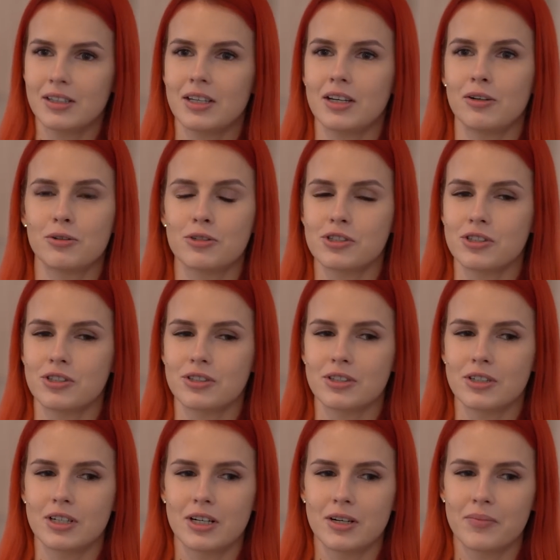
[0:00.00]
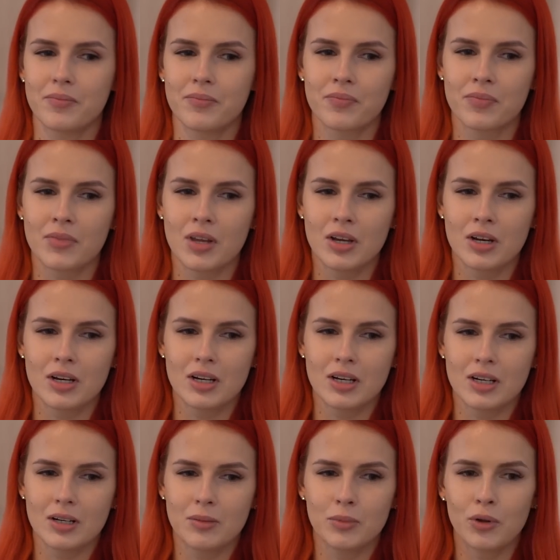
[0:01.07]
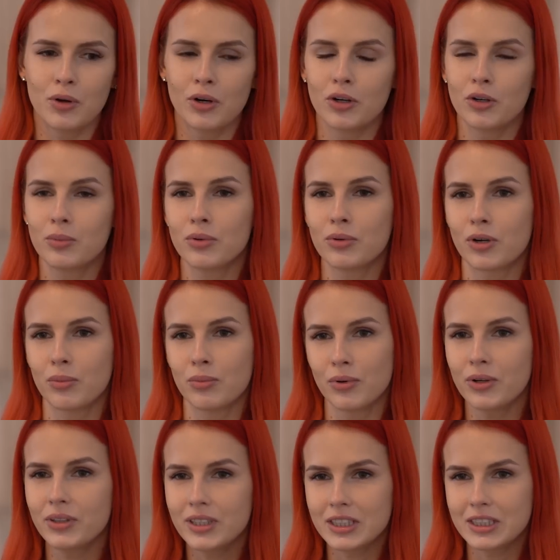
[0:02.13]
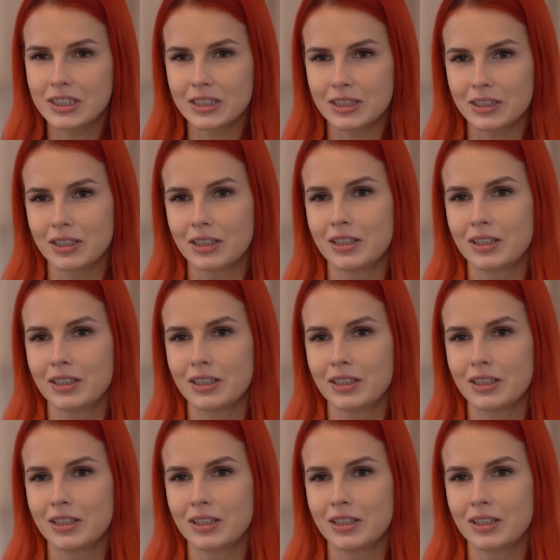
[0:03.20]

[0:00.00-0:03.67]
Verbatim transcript: я очень а, много люблю работать.